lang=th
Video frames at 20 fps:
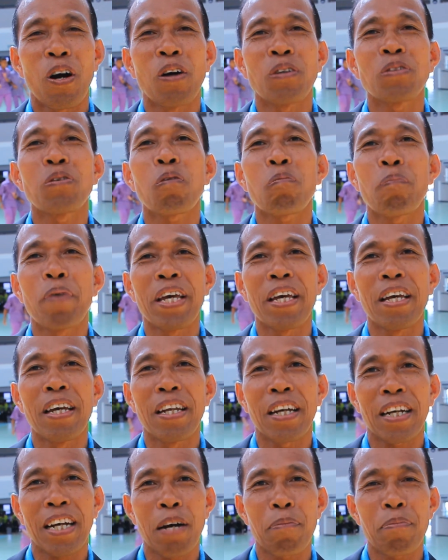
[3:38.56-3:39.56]
ของทุกปี
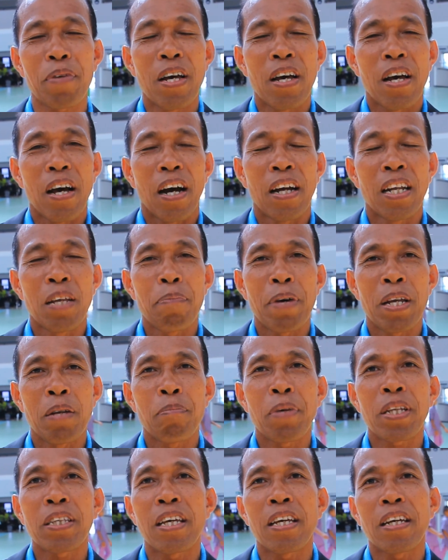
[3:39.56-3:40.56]
นะครับอันนี้เป็น
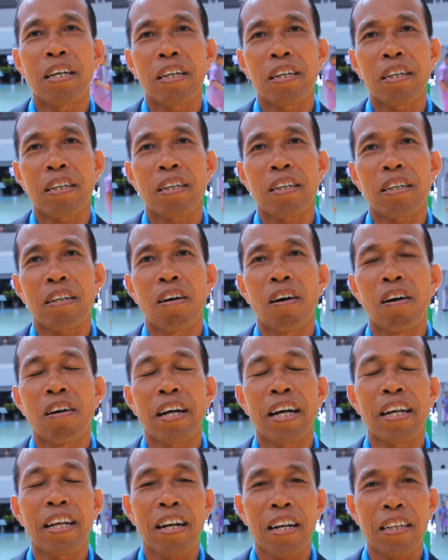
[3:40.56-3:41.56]
มติของ
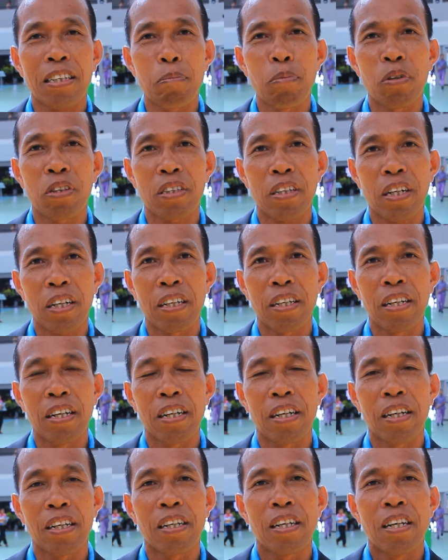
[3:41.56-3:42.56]
คณะรัฐมนตรี
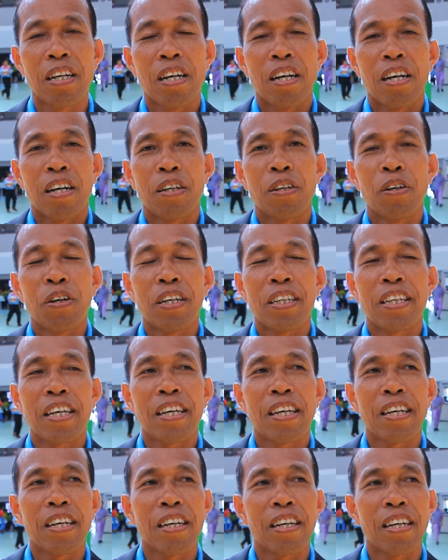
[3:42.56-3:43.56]
เลยโดย
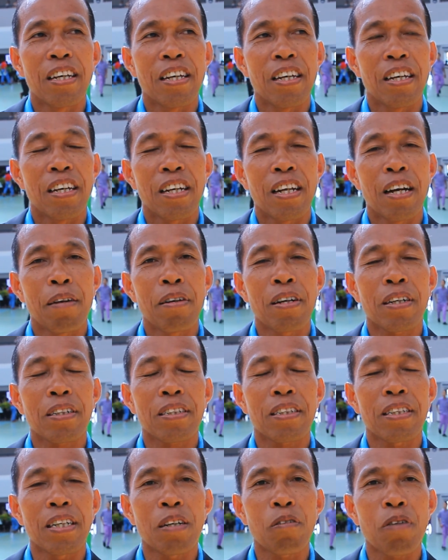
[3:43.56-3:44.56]
ที่ระลึก
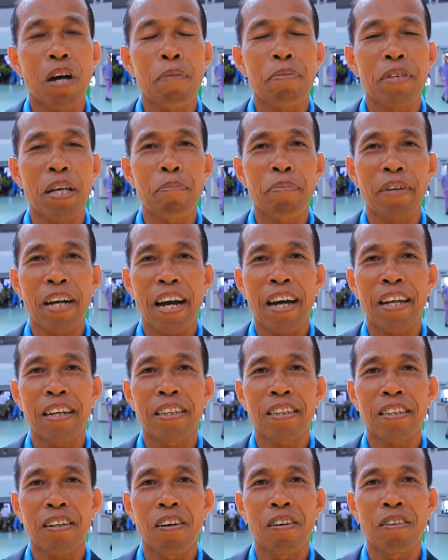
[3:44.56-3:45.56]
ถึงความสำคัญ
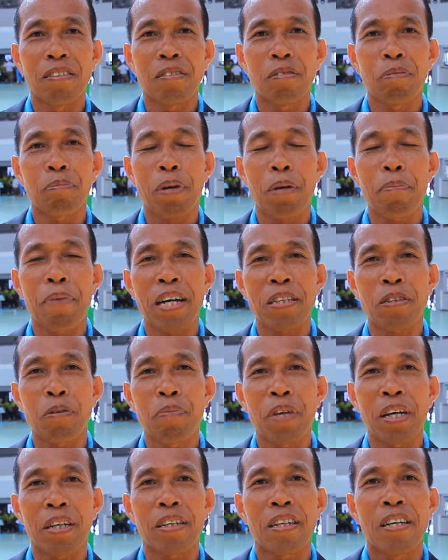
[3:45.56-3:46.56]
ของพระบาทส
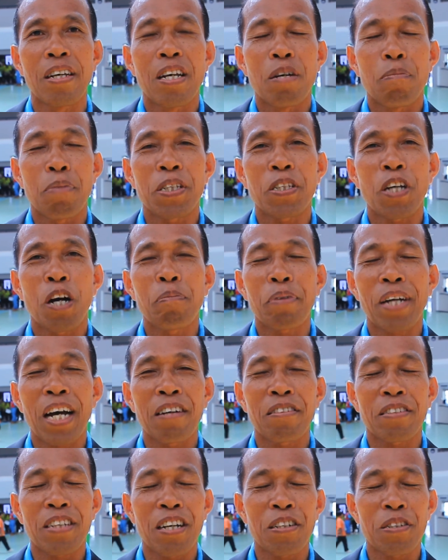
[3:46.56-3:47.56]
มเด็จพระจอมเก
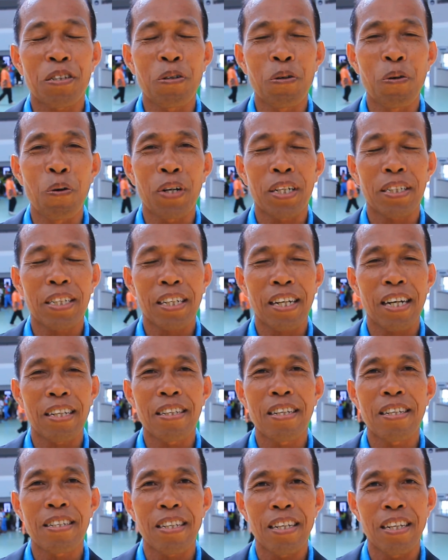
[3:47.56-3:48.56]
ล้าเจ้าอยู่หัวรัชกาล
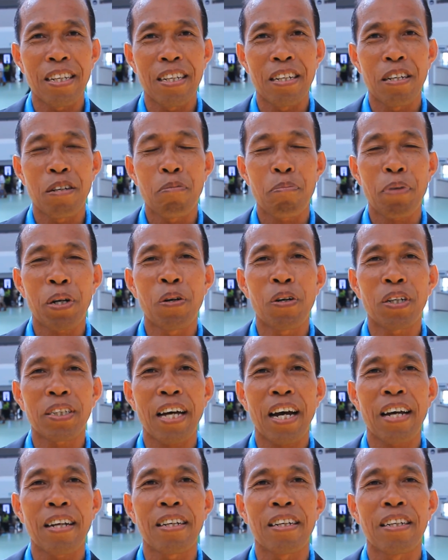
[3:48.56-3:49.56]
ที่สี่พระองค์
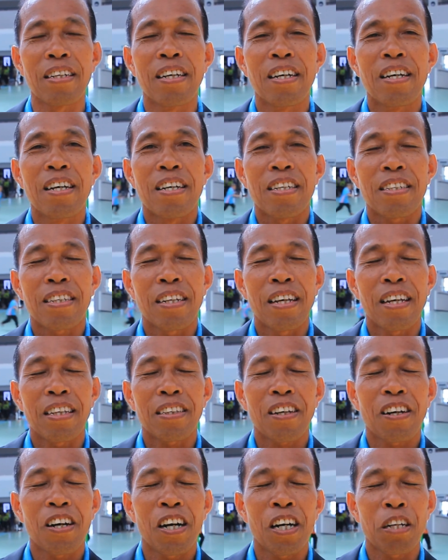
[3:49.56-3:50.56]
ท่านเสด็จ
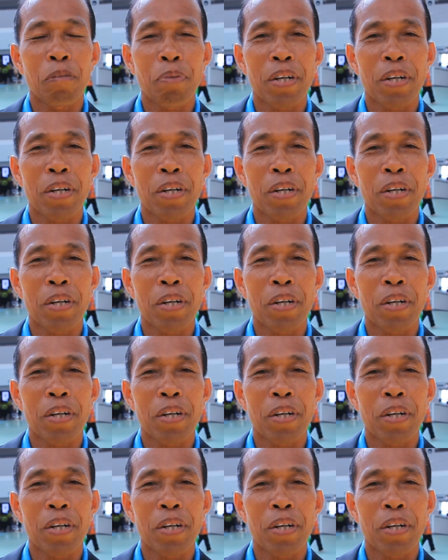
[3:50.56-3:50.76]
ทอด